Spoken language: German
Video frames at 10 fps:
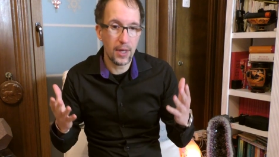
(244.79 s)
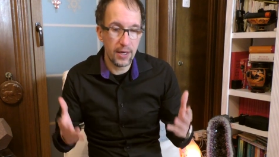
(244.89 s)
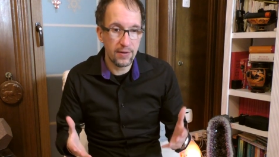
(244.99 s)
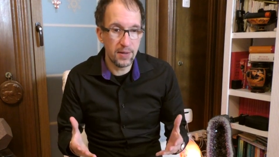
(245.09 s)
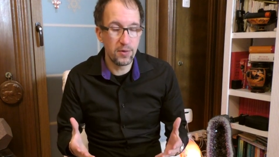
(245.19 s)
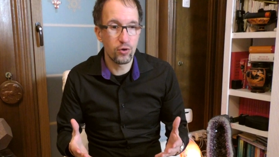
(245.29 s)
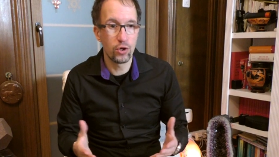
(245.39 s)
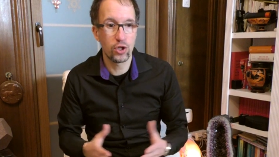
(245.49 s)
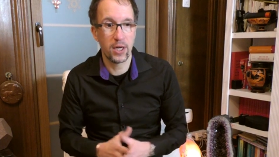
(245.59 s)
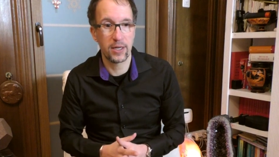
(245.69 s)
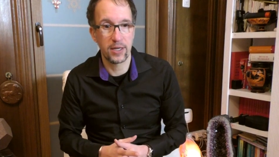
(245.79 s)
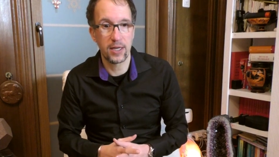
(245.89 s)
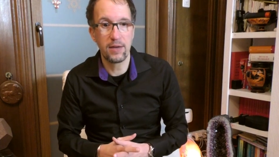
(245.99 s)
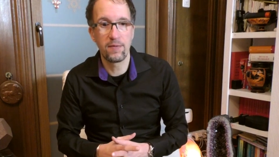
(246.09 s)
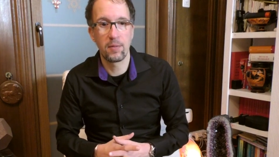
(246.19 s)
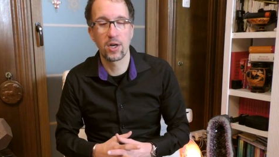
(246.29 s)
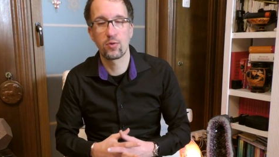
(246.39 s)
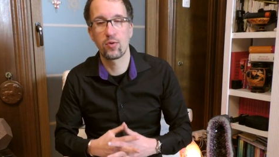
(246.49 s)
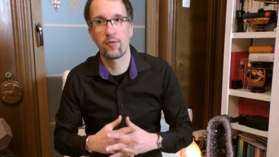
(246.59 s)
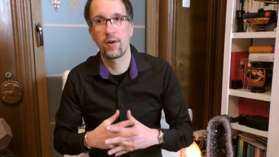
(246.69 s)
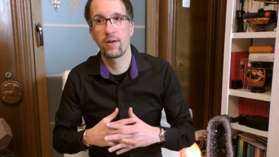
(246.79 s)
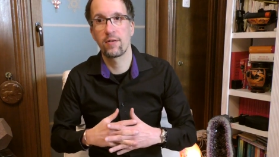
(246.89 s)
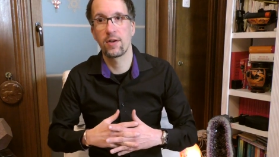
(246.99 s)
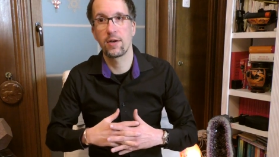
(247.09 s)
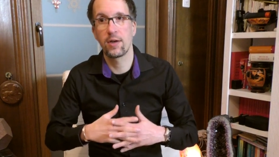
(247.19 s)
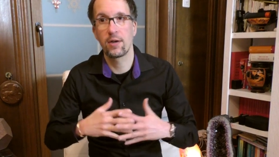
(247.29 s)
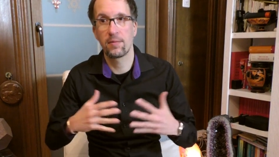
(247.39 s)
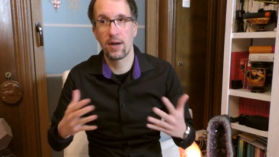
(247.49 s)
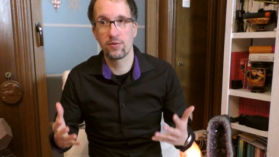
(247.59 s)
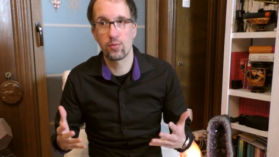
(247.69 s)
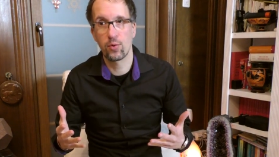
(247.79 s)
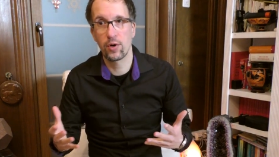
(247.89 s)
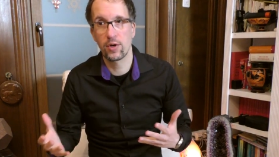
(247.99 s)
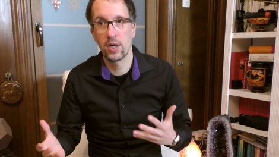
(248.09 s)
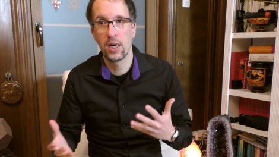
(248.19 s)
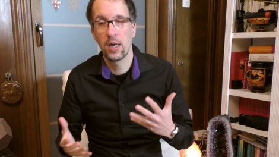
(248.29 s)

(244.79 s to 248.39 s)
Es gibt natürlich Strategien, wie beispielsweise im Kampfsport,